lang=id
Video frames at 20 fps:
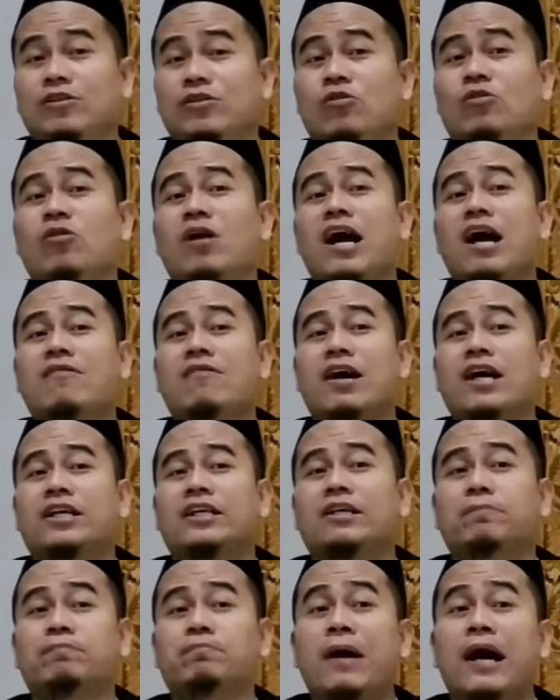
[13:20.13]
oh
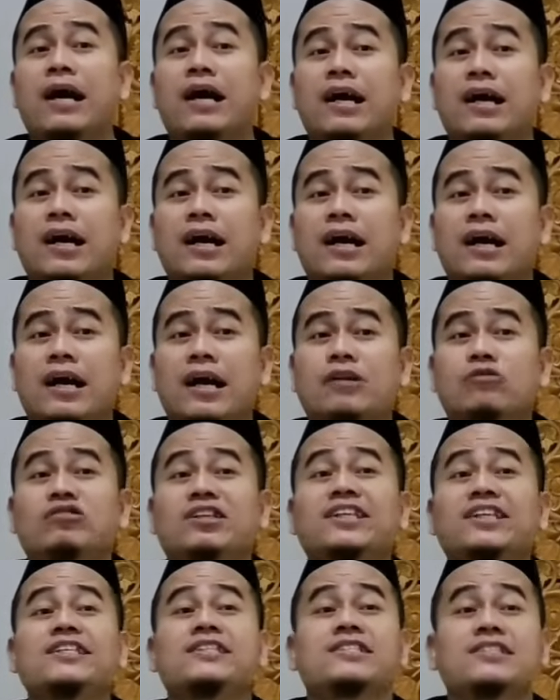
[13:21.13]
awak iki bangga karo
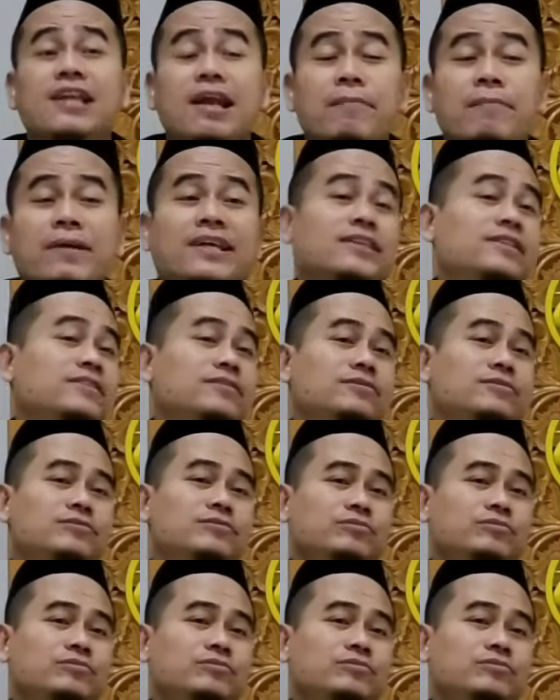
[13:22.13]
keislamane